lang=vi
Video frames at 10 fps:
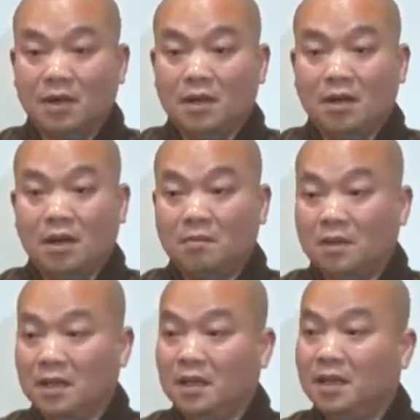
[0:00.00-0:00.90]
nó
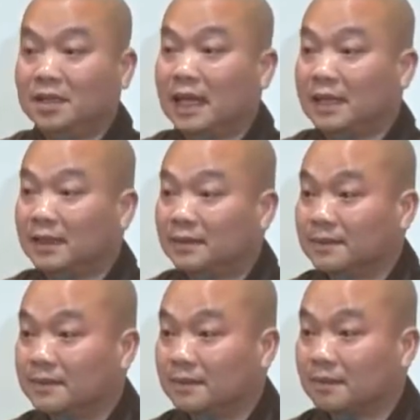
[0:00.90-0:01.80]
mới hình thành
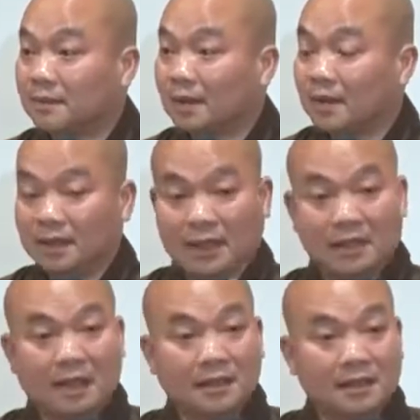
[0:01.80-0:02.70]
hình thành
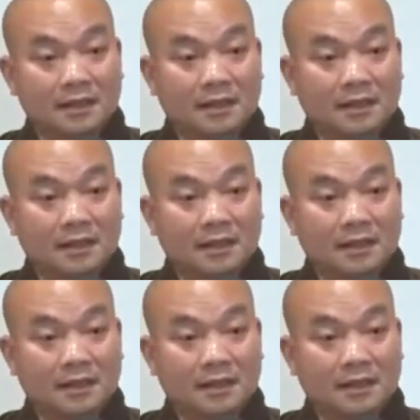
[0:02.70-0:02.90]
nhận thức